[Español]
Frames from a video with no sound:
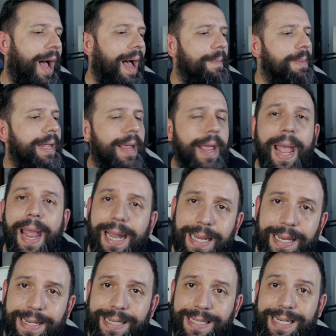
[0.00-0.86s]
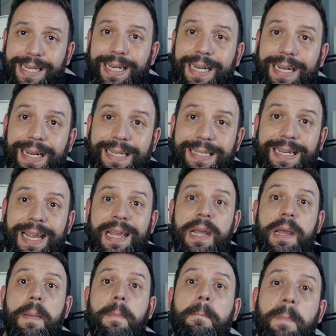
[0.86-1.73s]
A mí, en líneas generales,
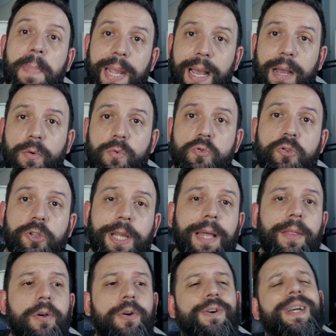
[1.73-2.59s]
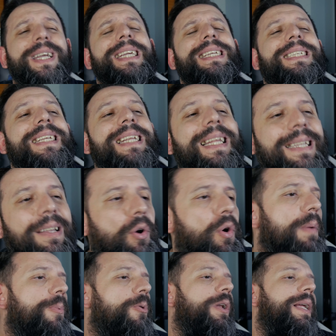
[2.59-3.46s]
me ha gustado y si le tengo
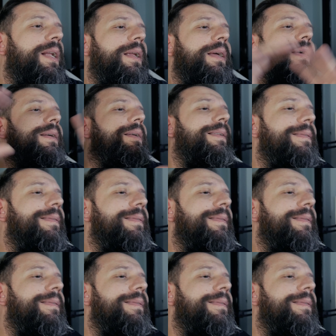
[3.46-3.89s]
que poner